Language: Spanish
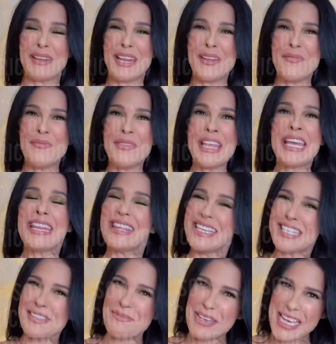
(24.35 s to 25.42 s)
en dos
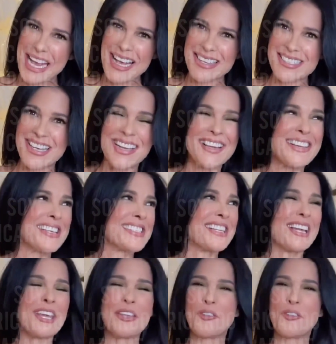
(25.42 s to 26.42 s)
tamaños, tanto para